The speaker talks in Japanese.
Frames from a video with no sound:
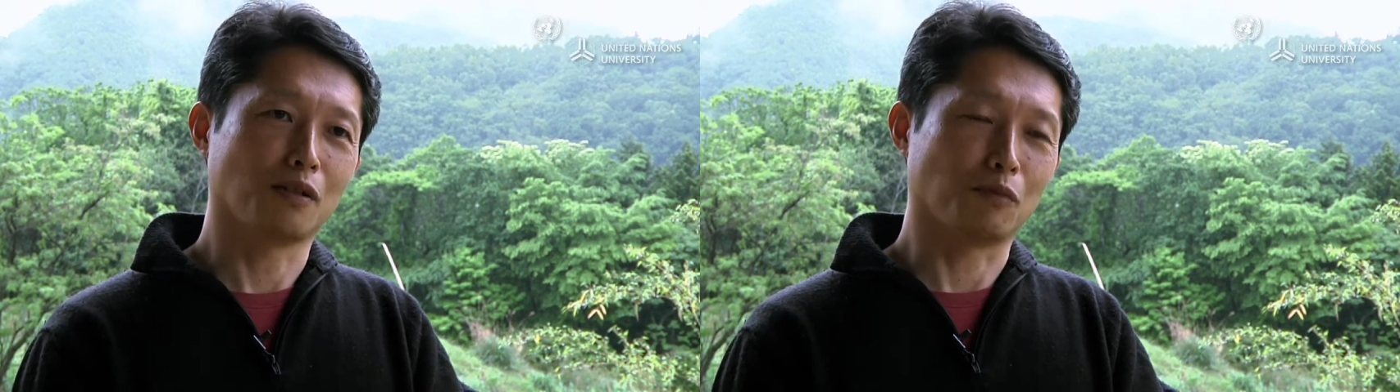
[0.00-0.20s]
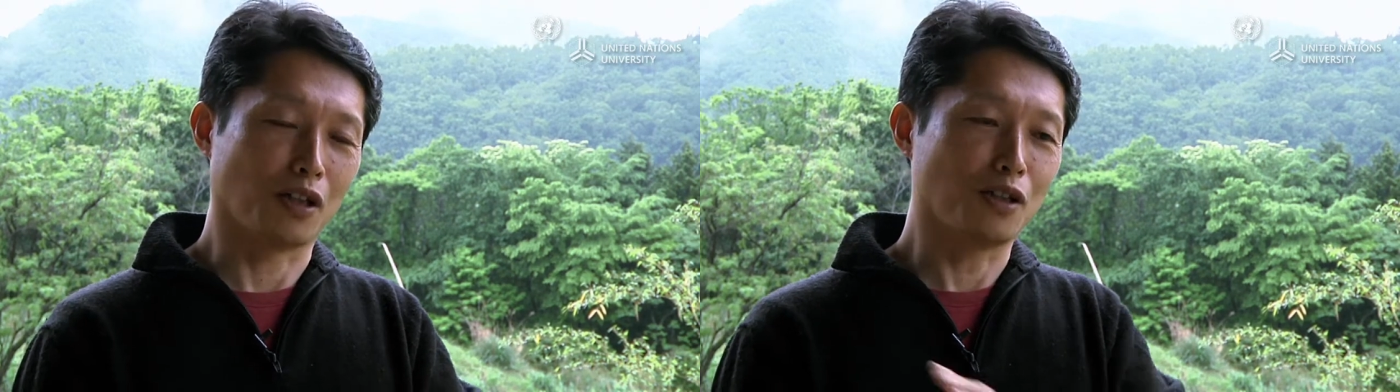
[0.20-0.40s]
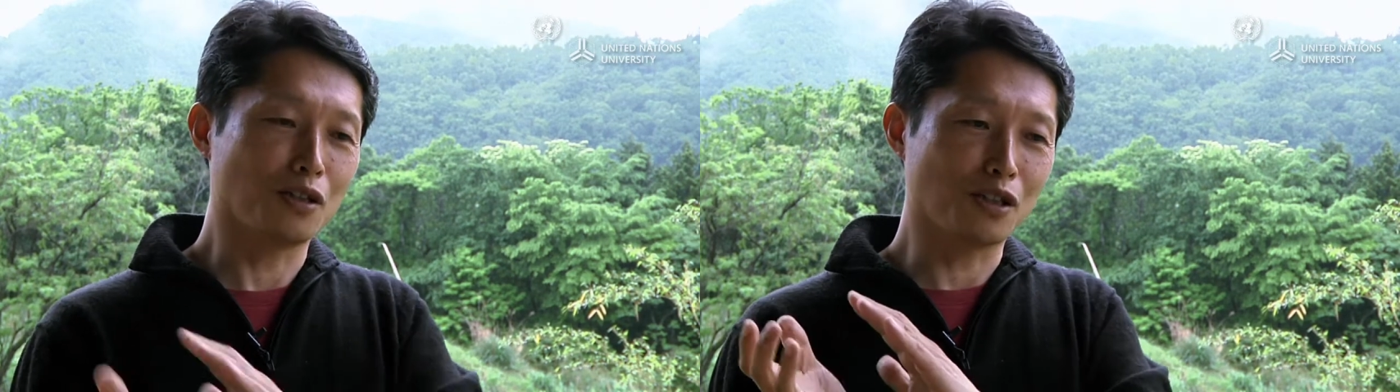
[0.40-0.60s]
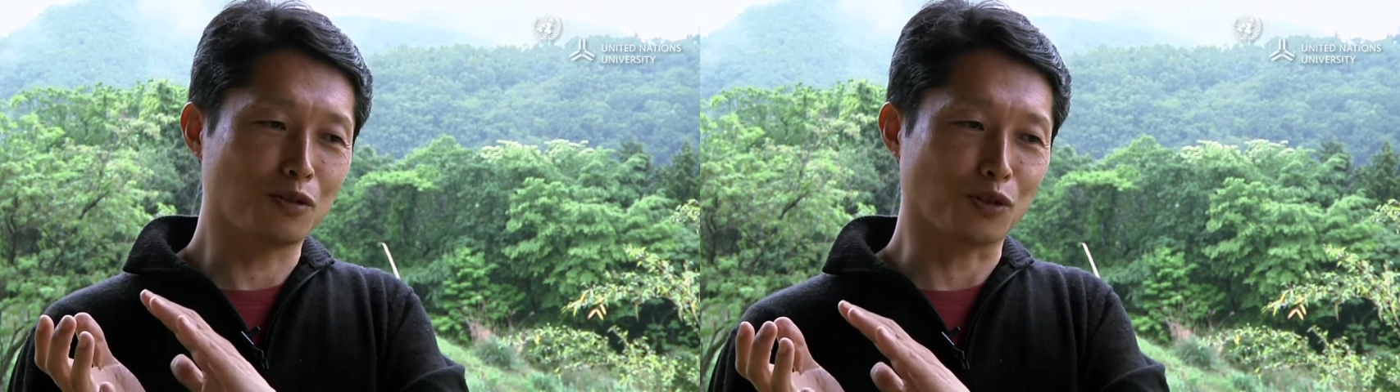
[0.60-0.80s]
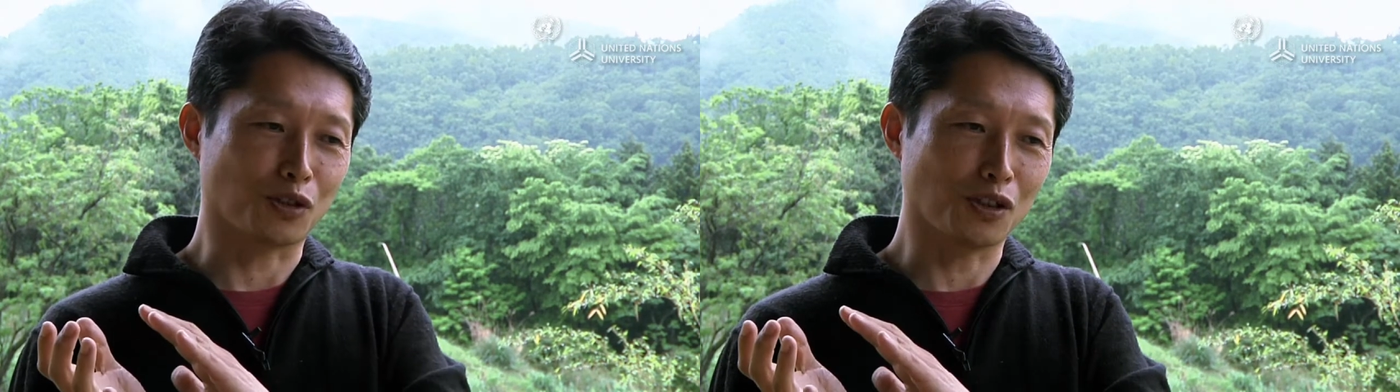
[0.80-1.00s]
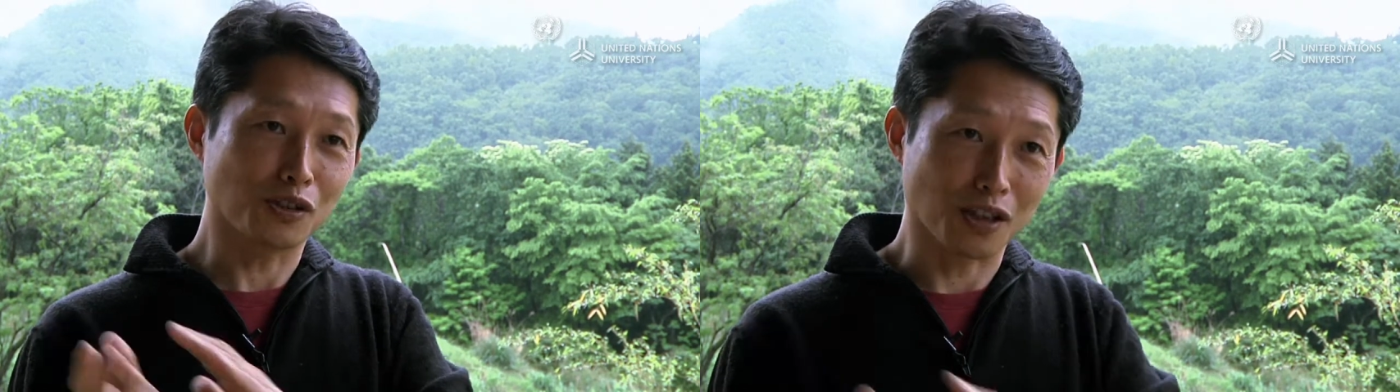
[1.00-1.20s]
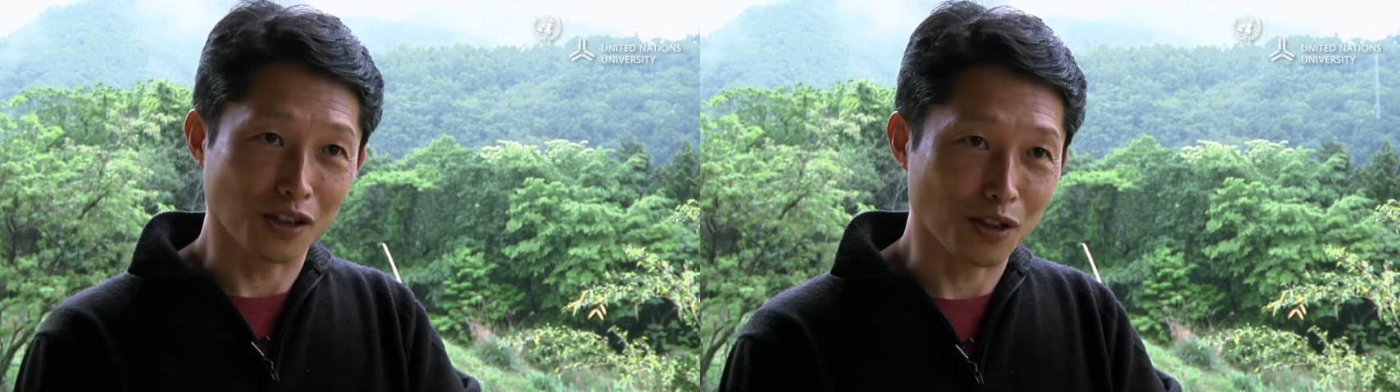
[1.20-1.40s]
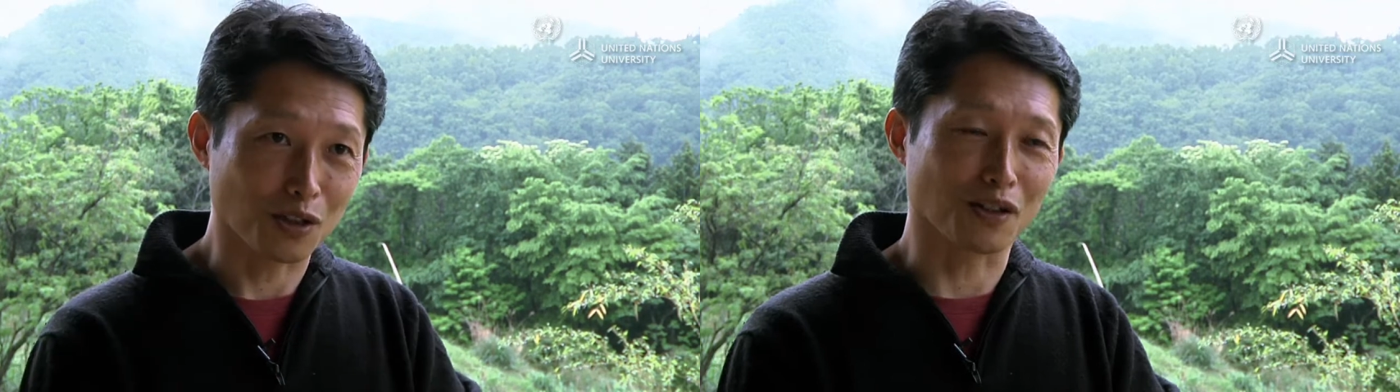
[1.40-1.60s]
まあ、エネルギーシフトしなくちゃいけ
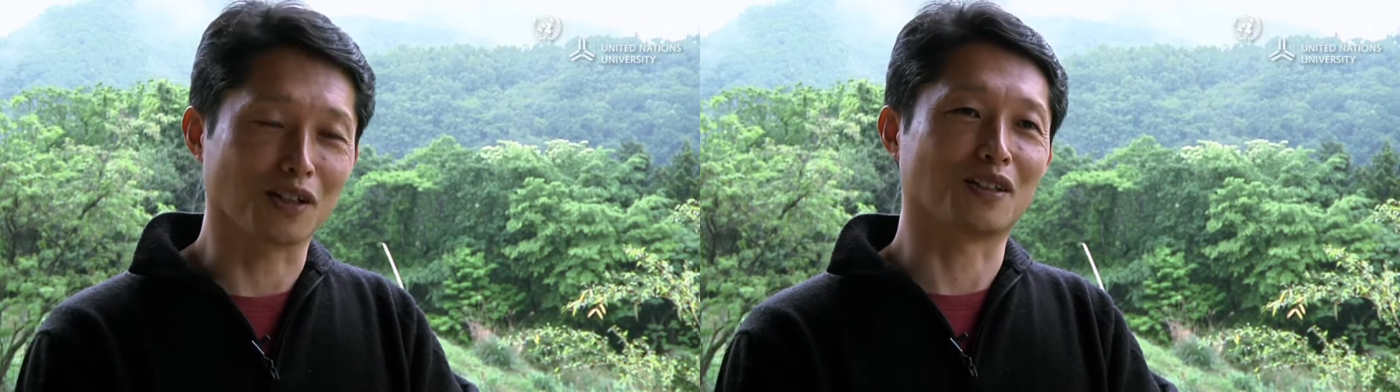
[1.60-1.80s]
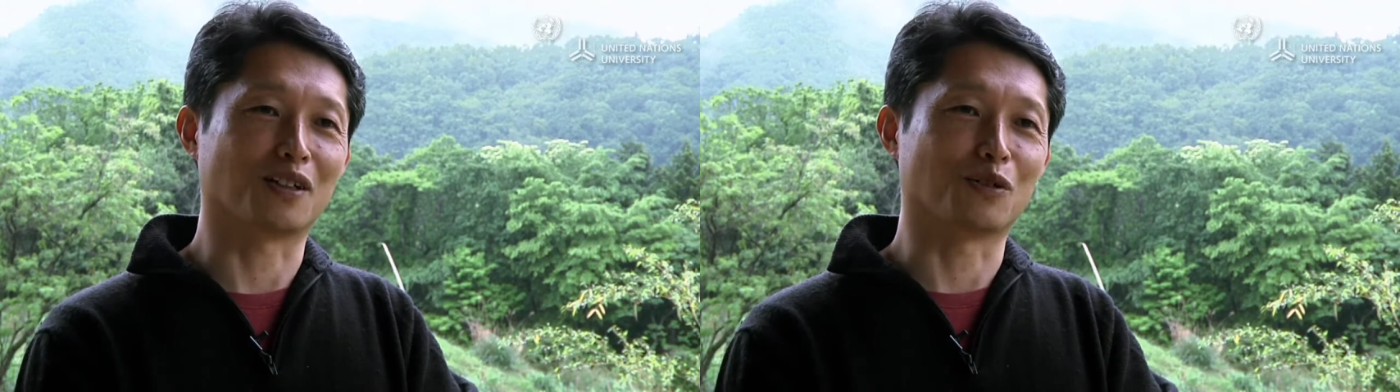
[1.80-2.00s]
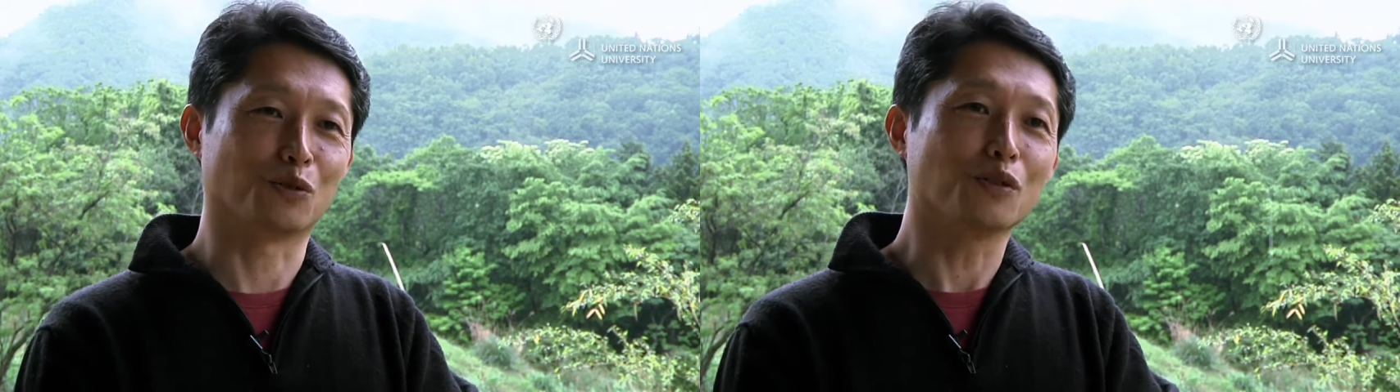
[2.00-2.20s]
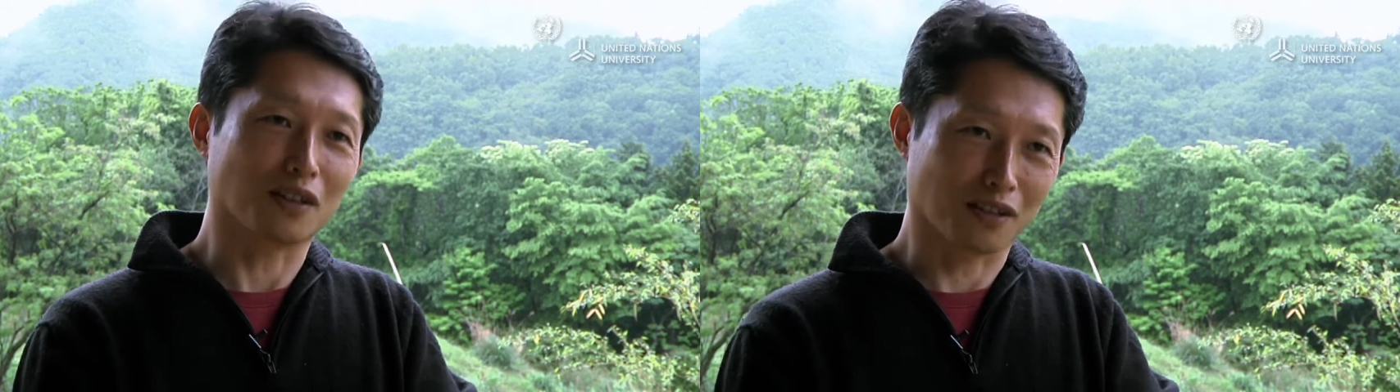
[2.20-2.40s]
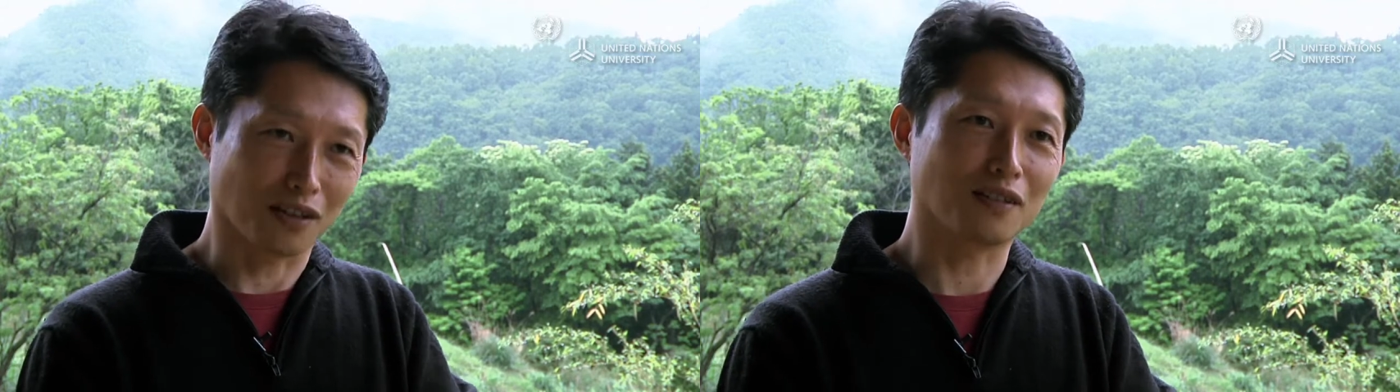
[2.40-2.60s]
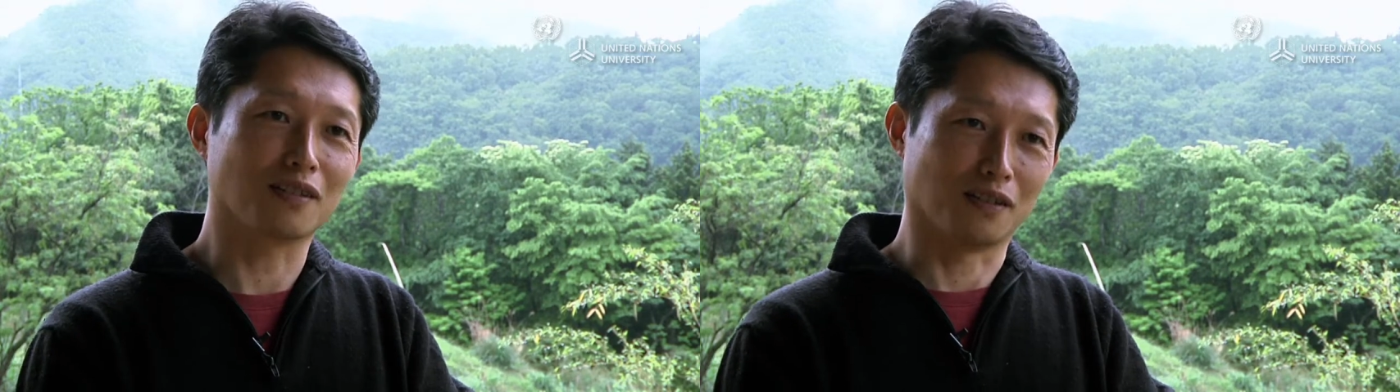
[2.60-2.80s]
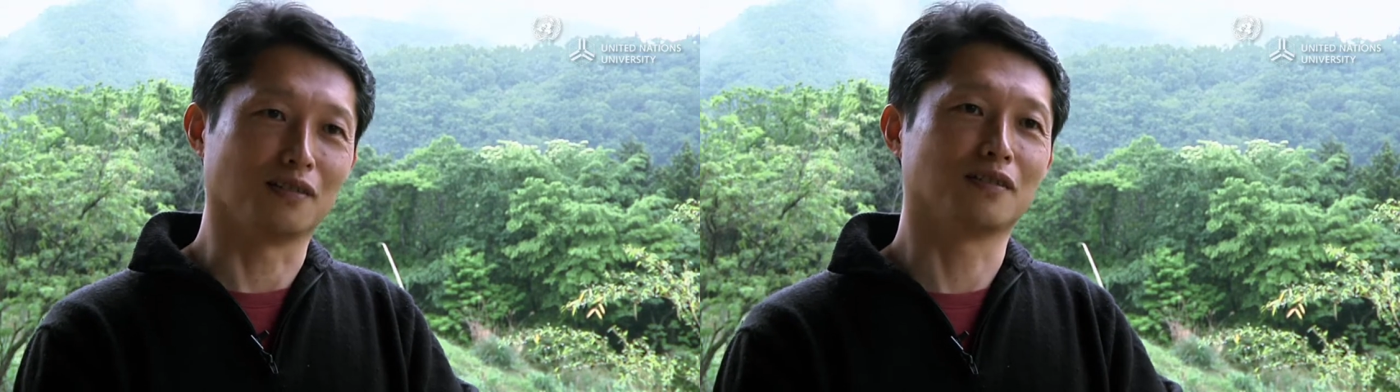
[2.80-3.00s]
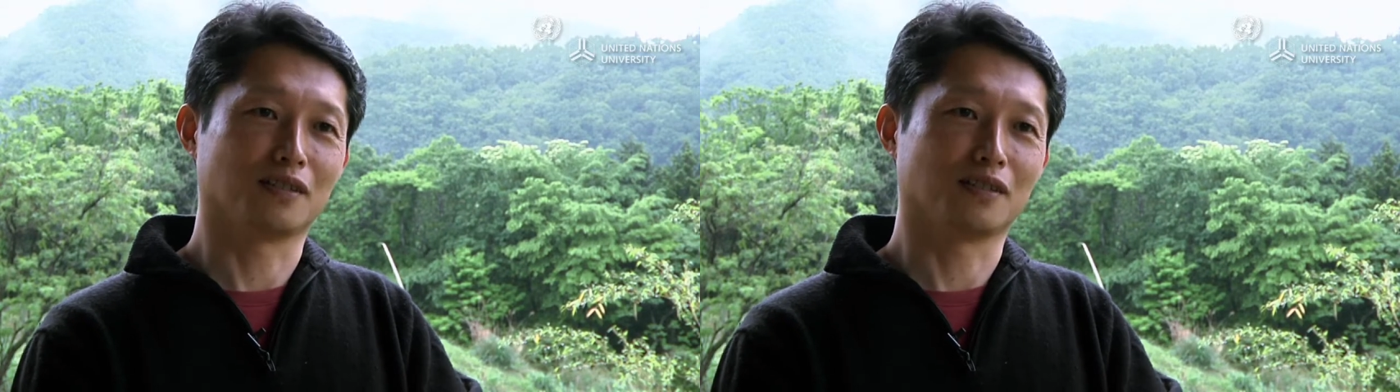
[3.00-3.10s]
ないのは分かったけどどうやってっていう